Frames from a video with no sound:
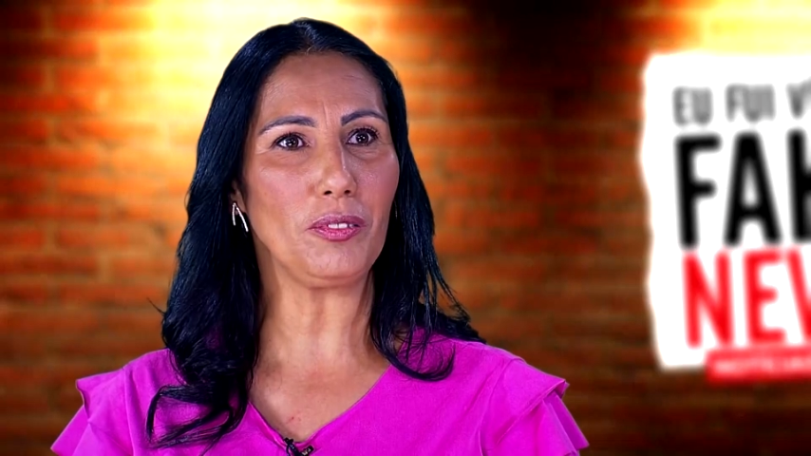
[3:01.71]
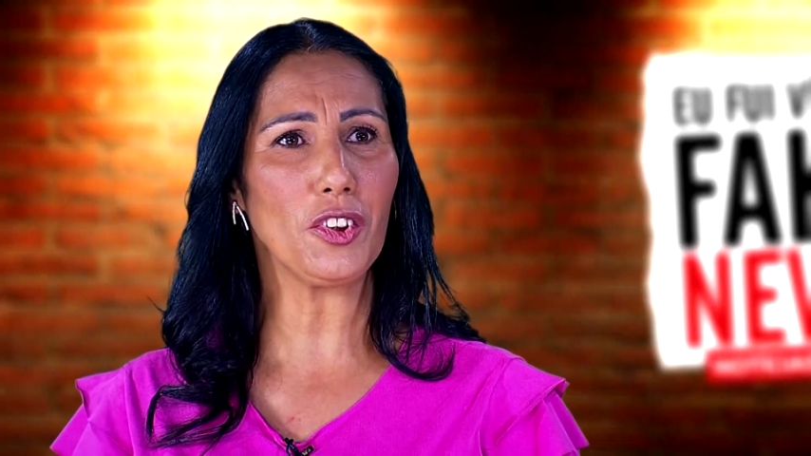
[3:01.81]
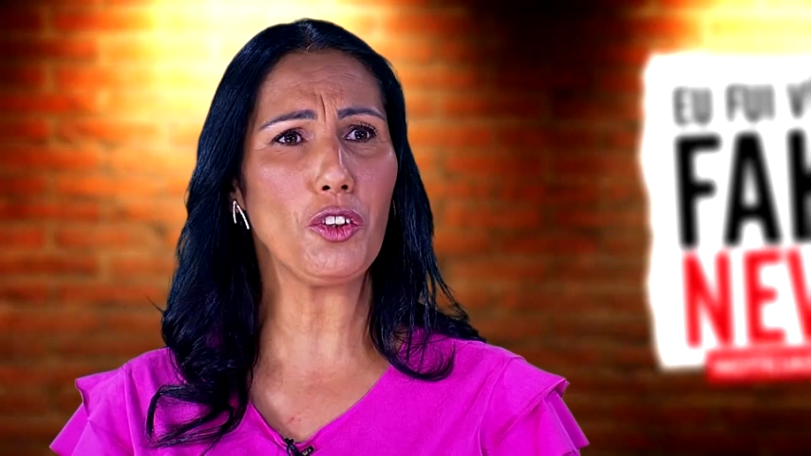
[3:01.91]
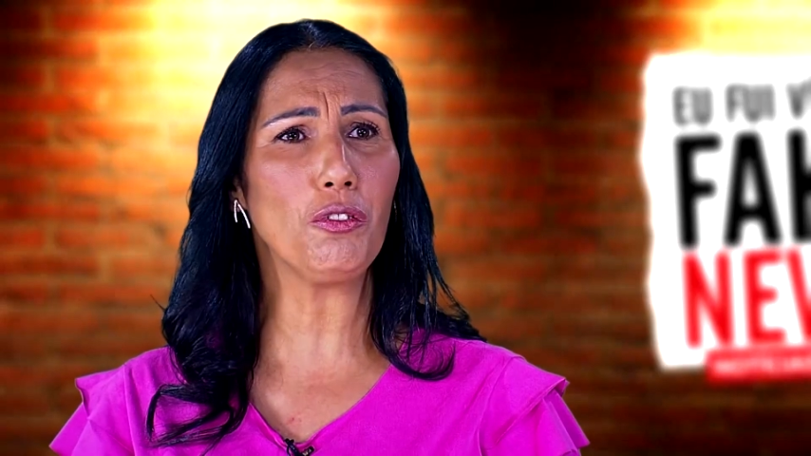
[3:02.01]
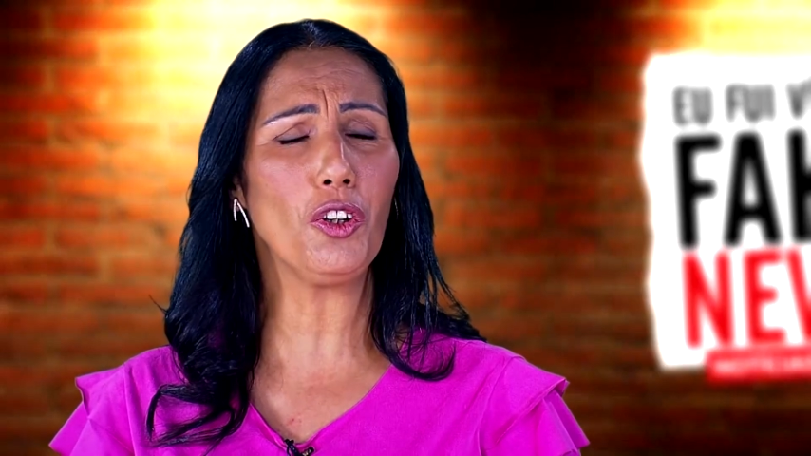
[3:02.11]

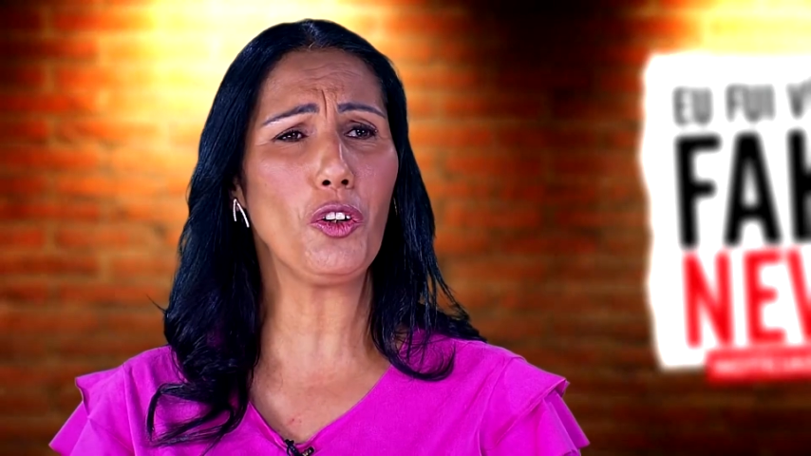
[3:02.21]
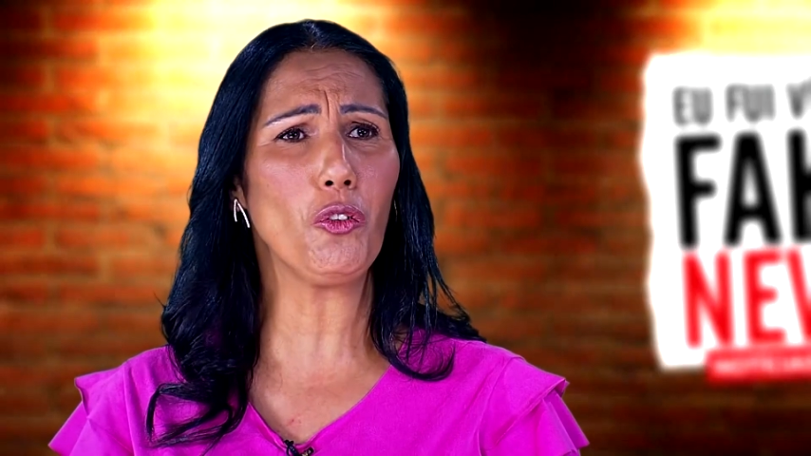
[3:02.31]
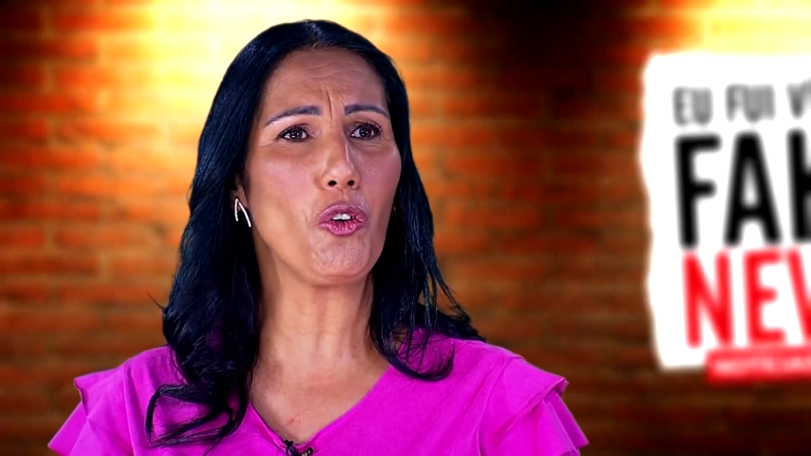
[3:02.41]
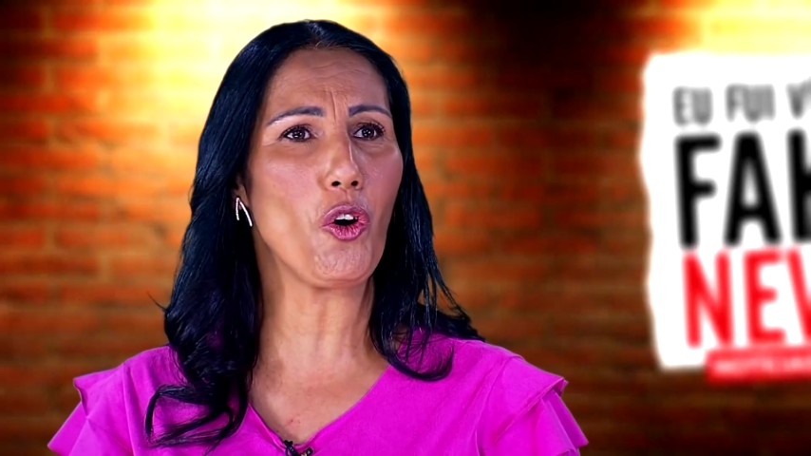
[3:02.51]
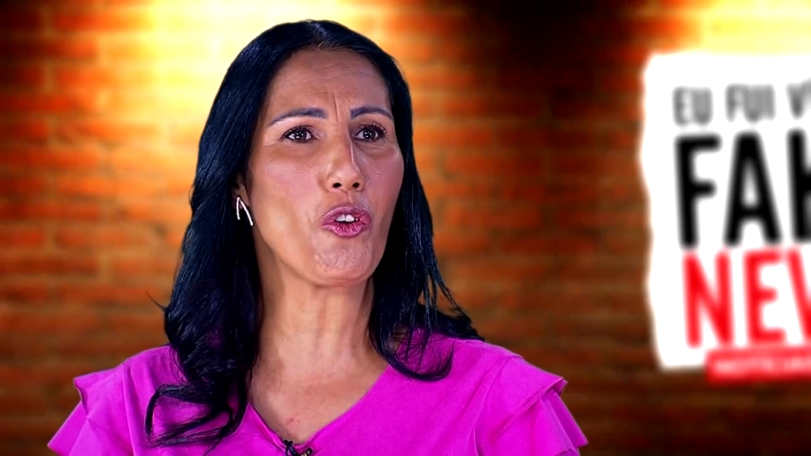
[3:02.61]
E foi
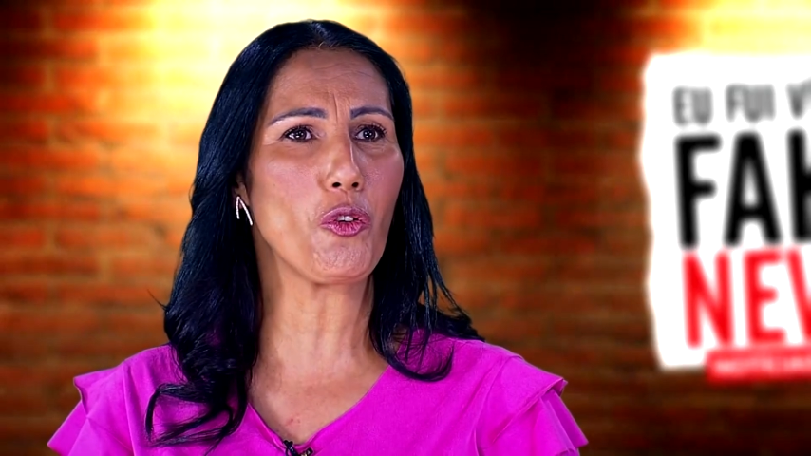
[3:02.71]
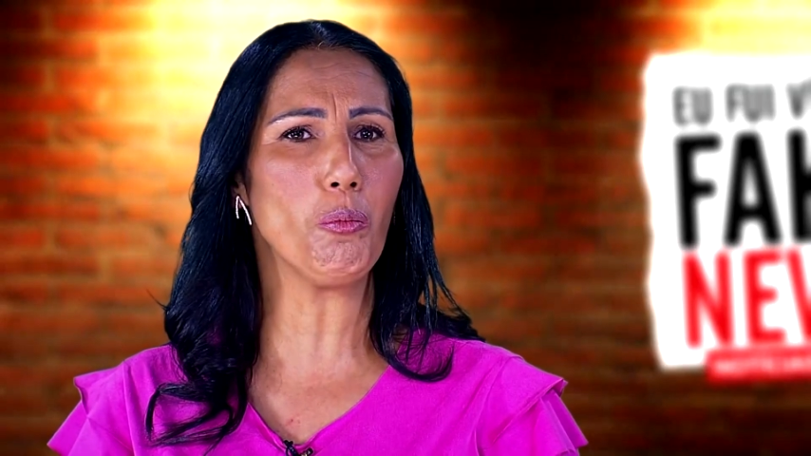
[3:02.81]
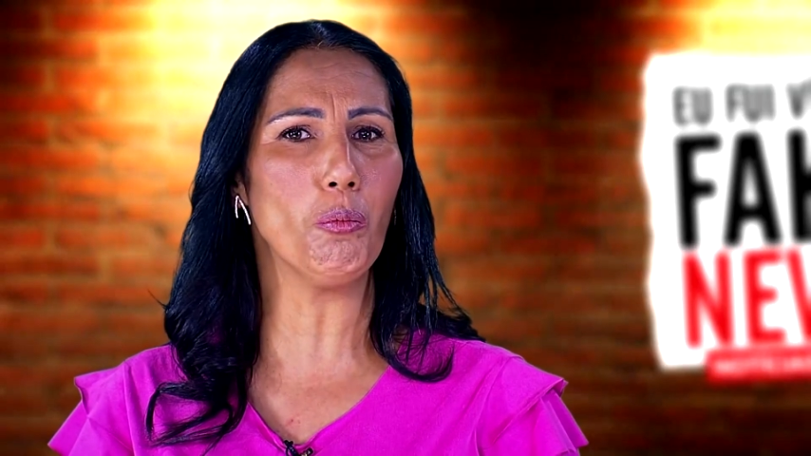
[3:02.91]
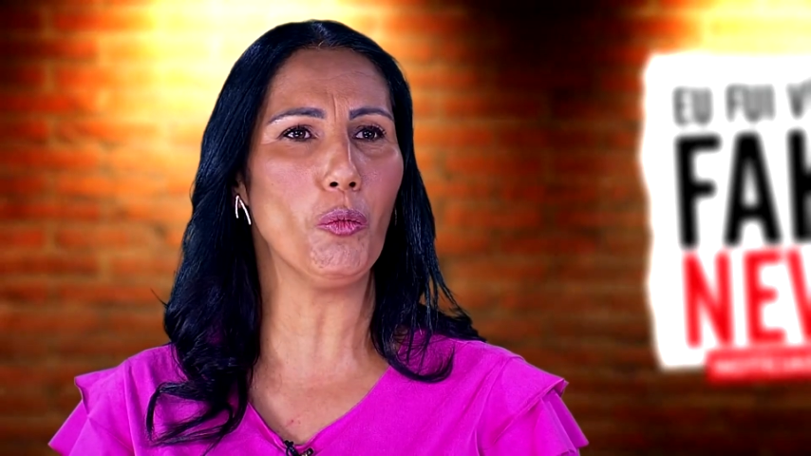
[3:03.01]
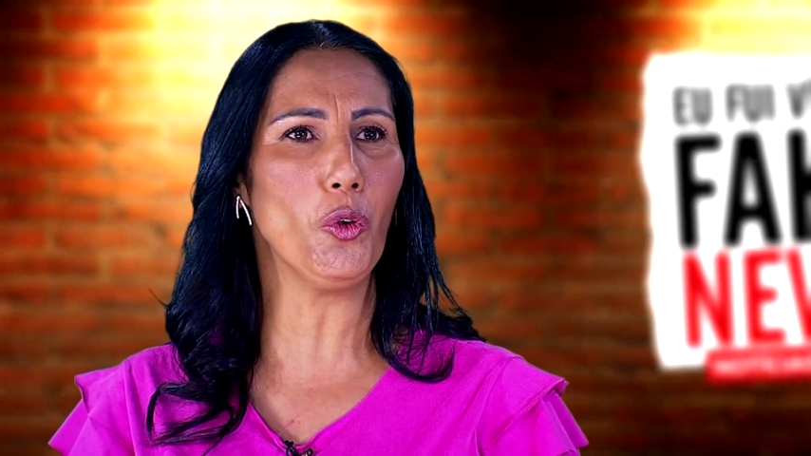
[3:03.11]
um gozo
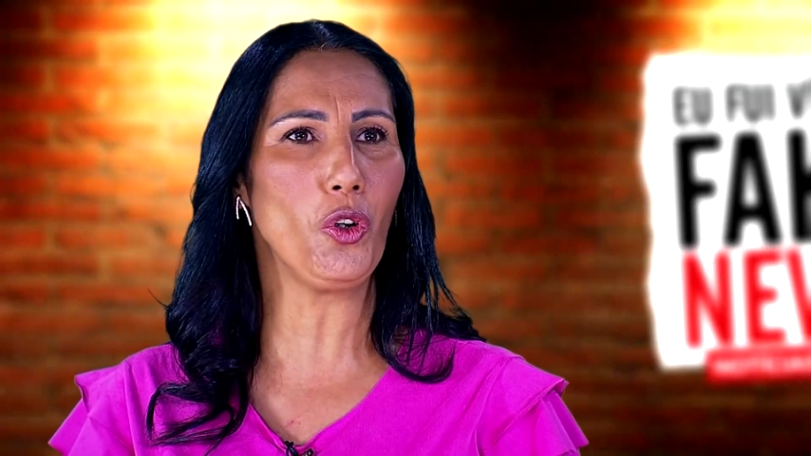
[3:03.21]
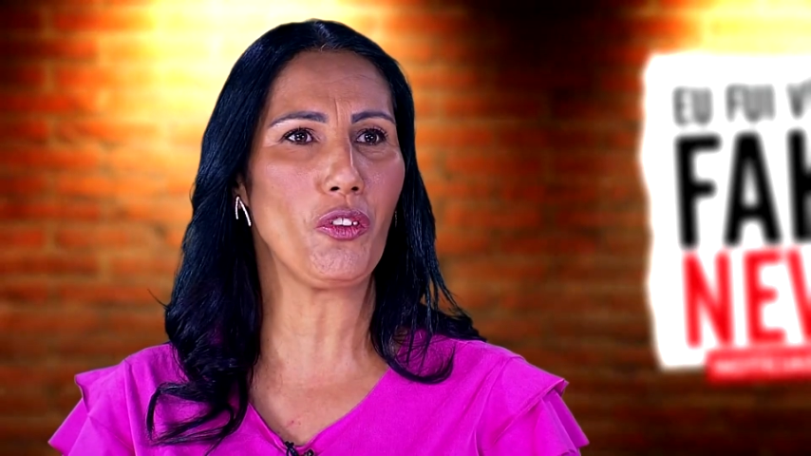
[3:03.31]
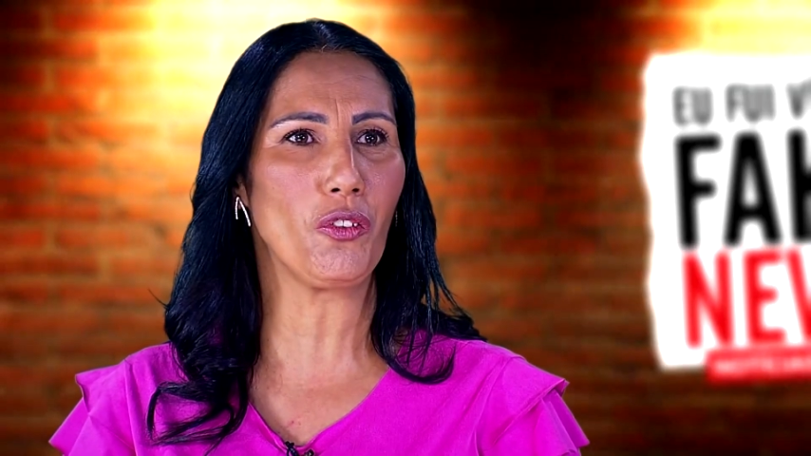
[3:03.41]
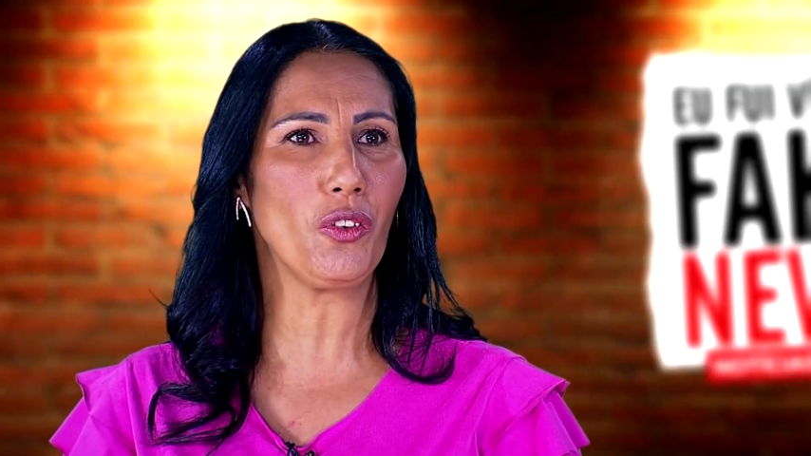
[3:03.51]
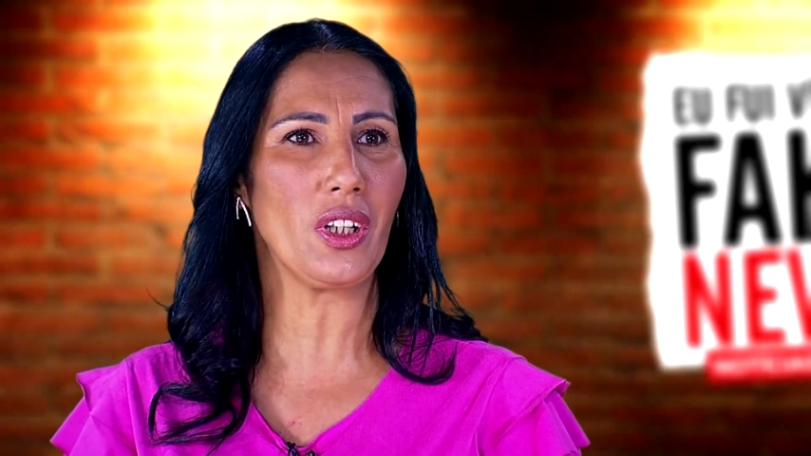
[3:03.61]

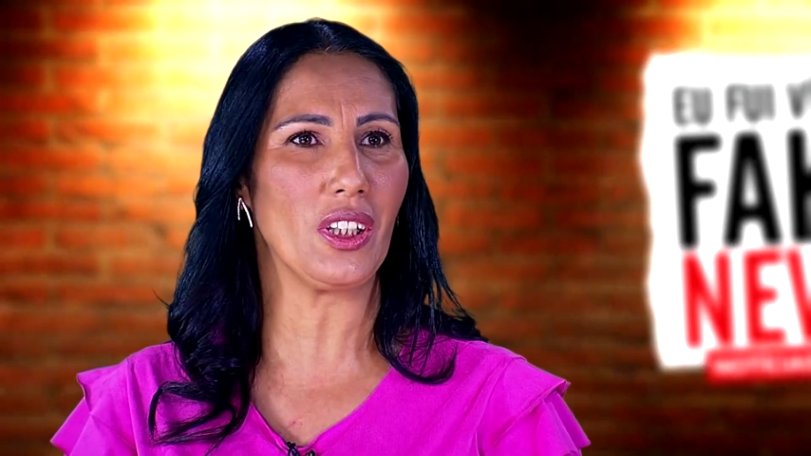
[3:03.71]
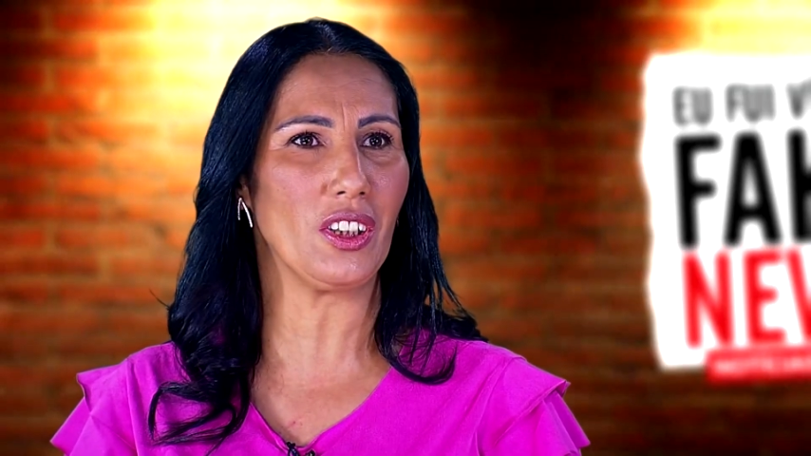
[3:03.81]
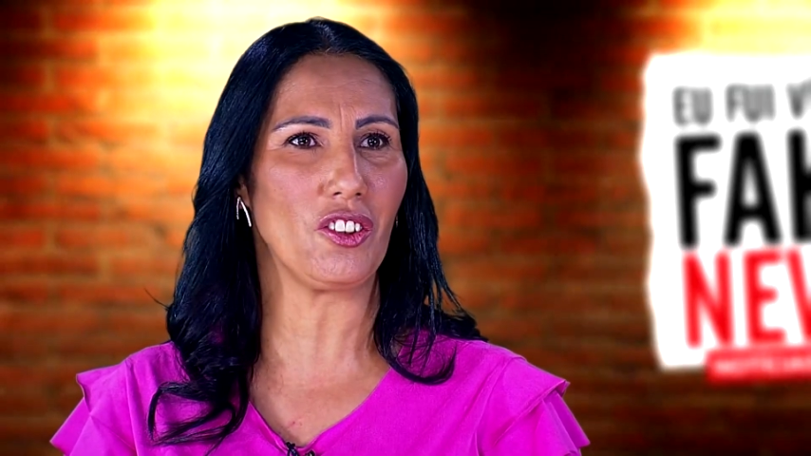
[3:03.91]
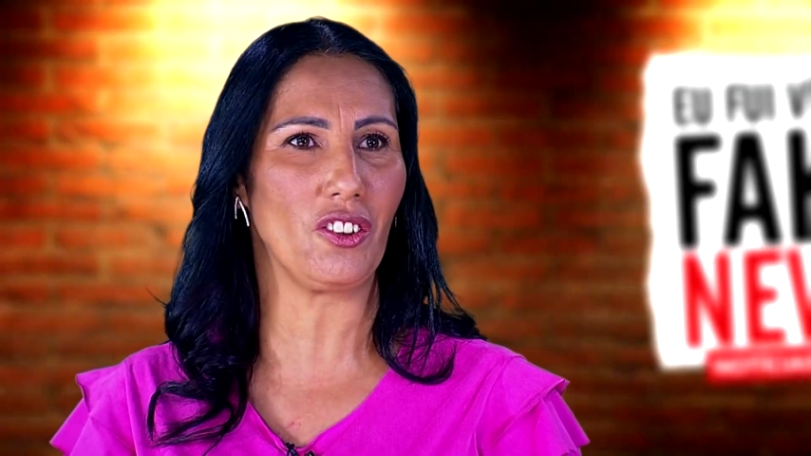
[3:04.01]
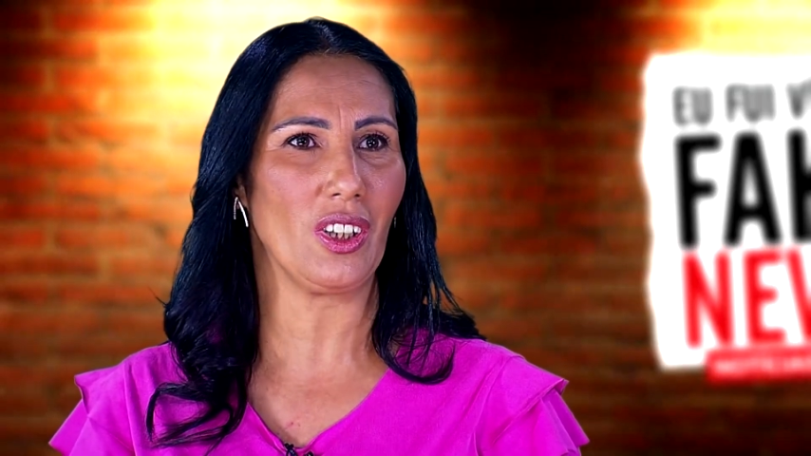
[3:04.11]
muito
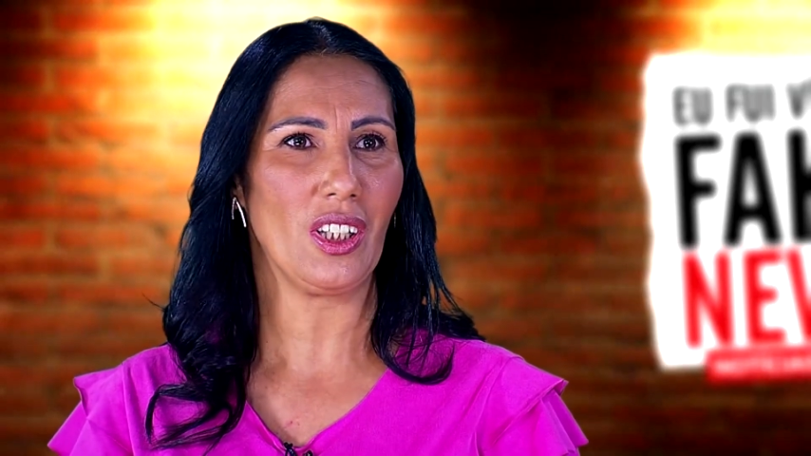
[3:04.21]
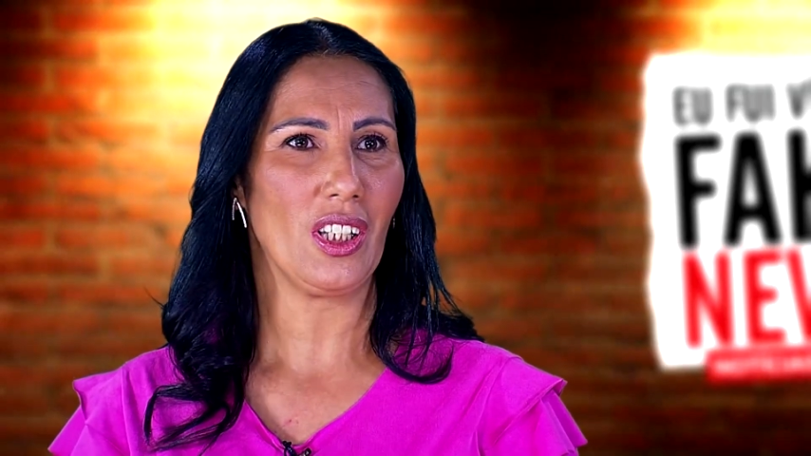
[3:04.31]
grande,